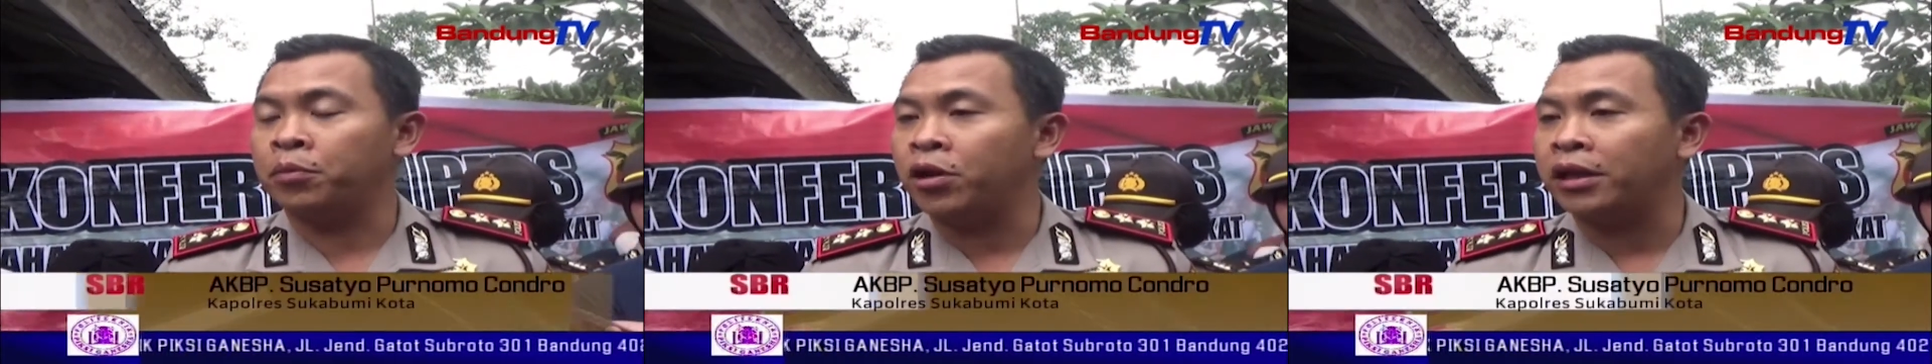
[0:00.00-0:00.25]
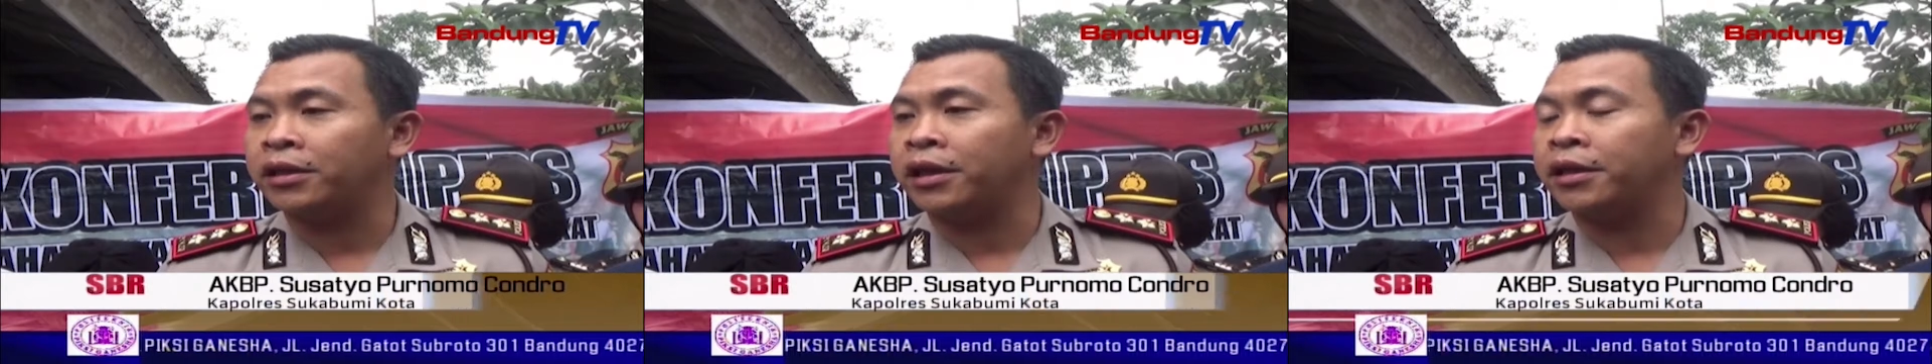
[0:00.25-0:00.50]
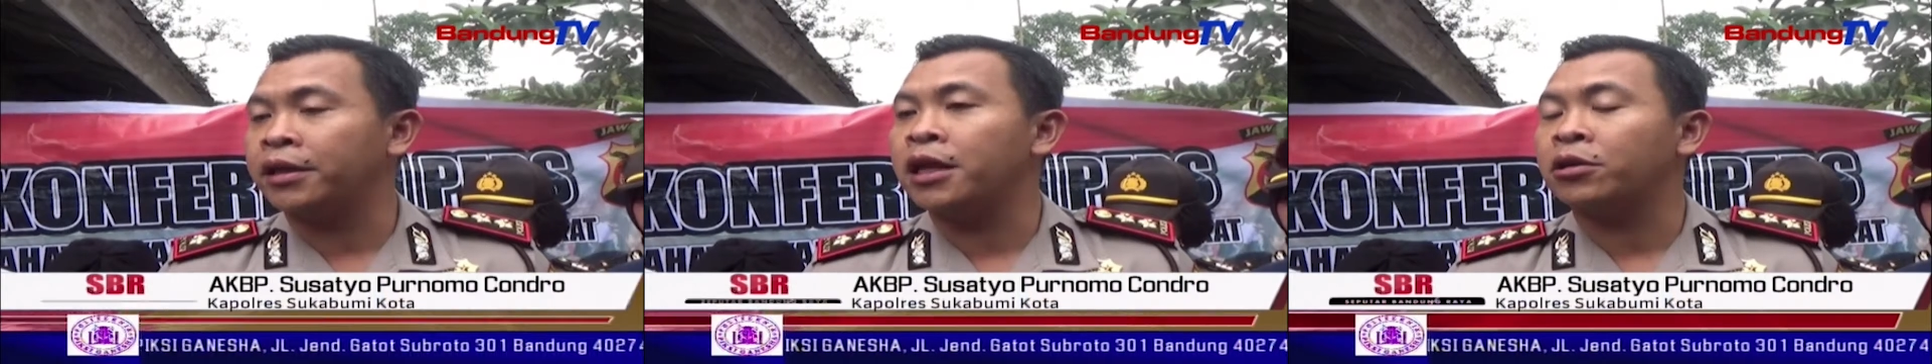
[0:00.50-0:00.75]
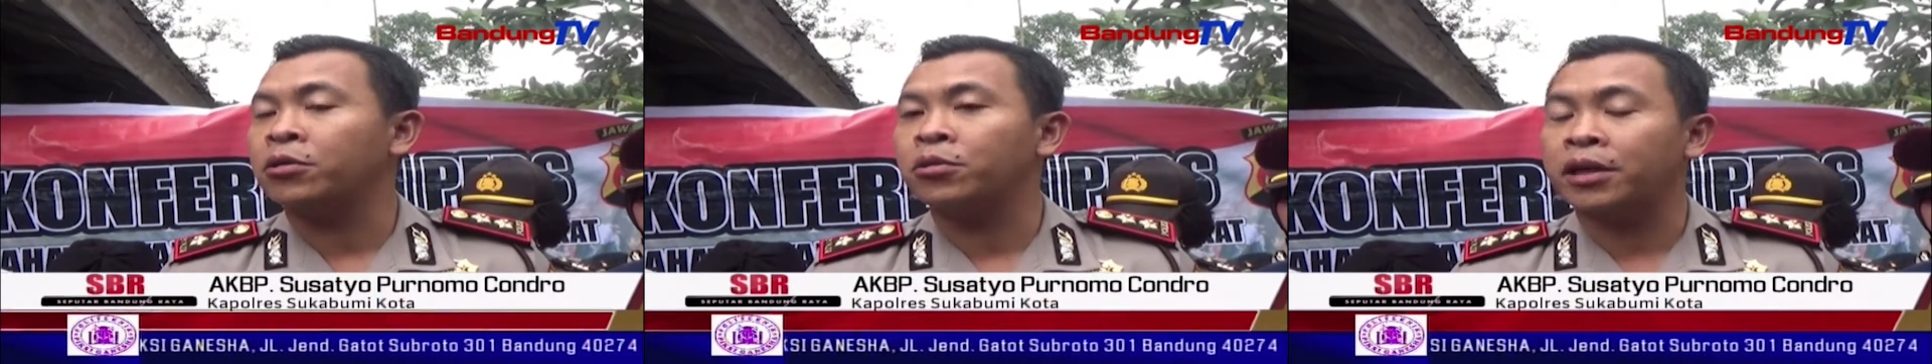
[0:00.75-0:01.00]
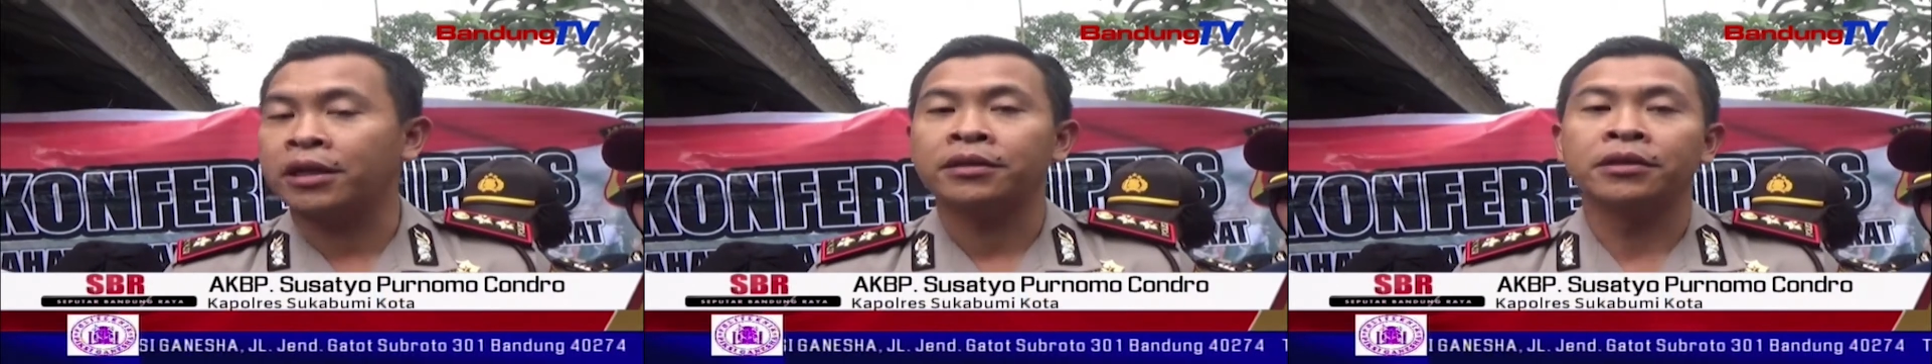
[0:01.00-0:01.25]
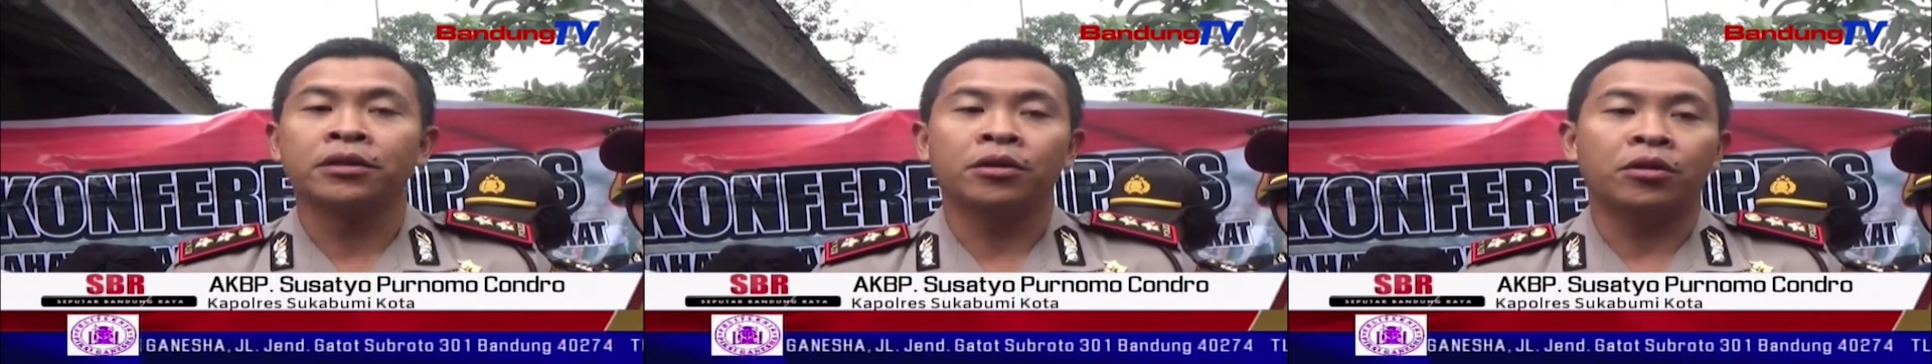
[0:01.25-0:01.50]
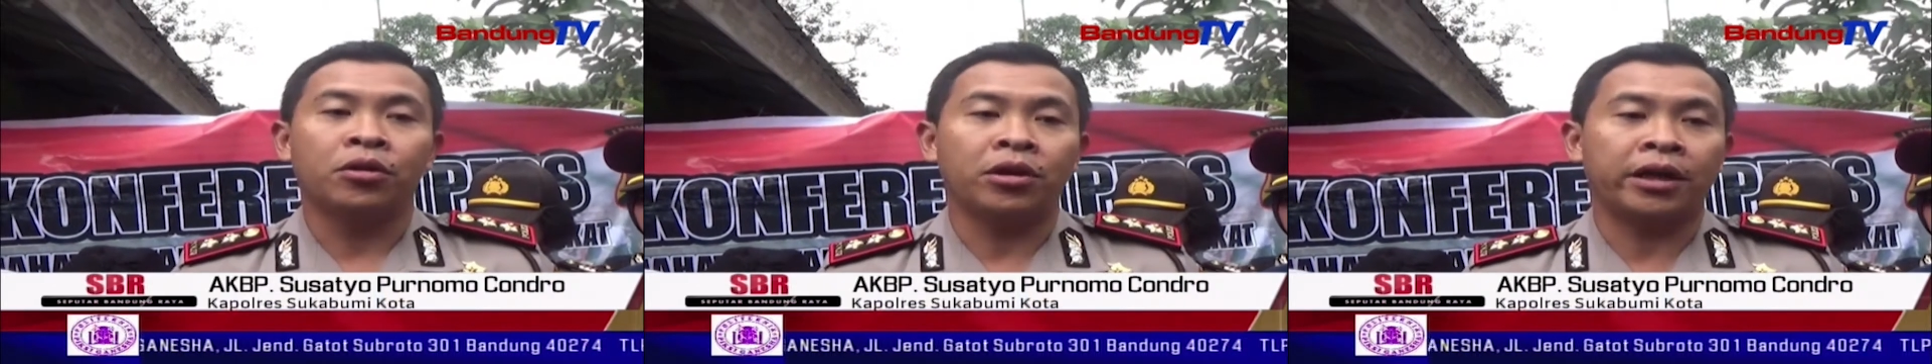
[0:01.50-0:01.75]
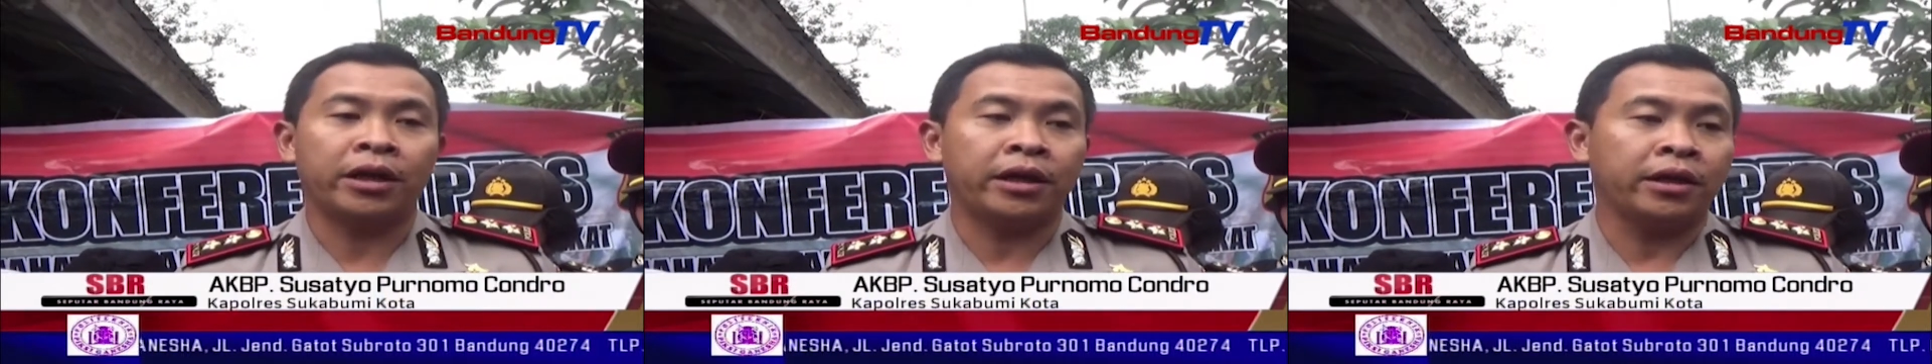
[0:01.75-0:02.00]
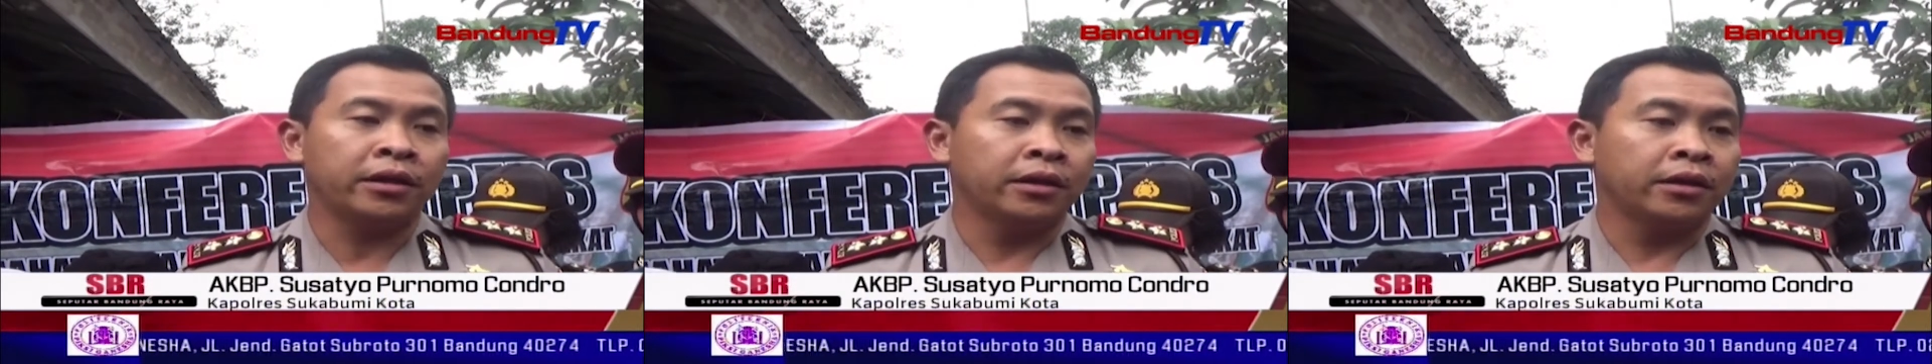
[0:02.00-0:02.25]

perbuatan yang dilakukan oleh